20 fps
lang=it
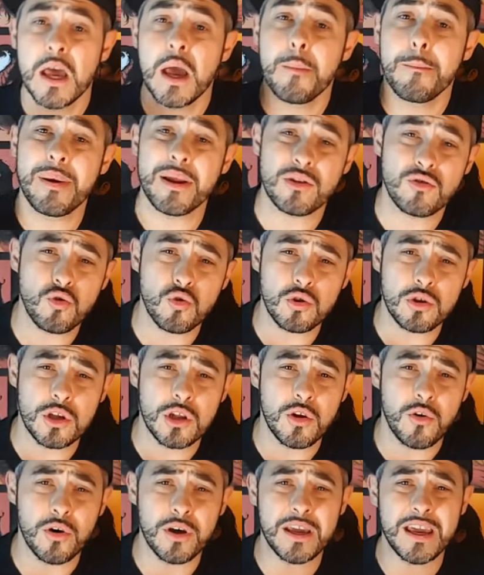per tutti
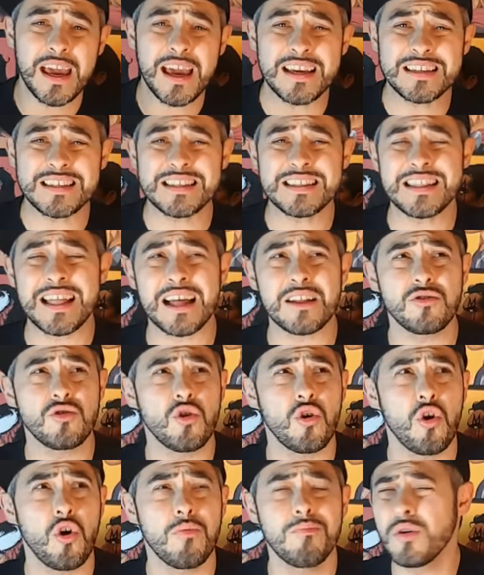noi è
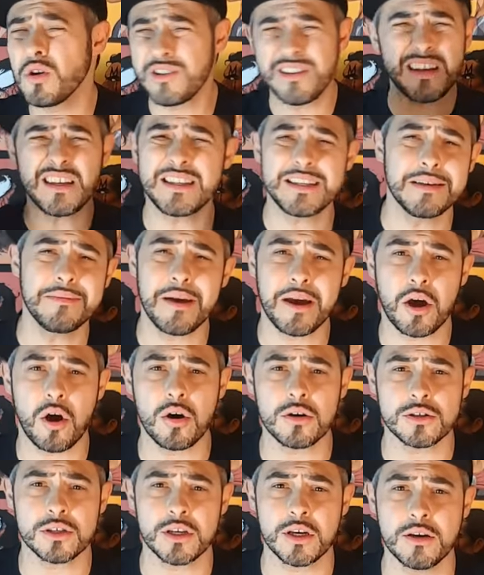stato moltissime
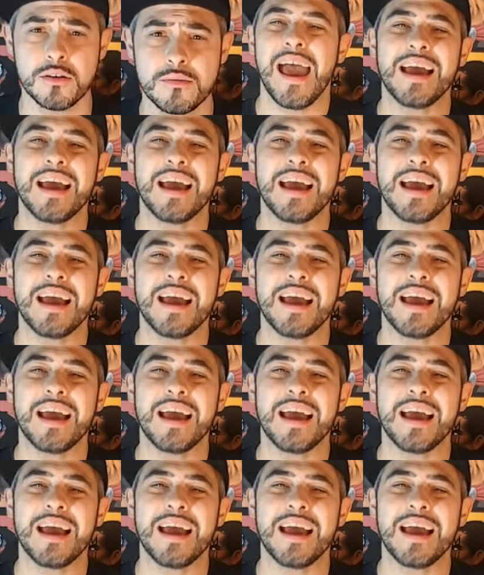cose.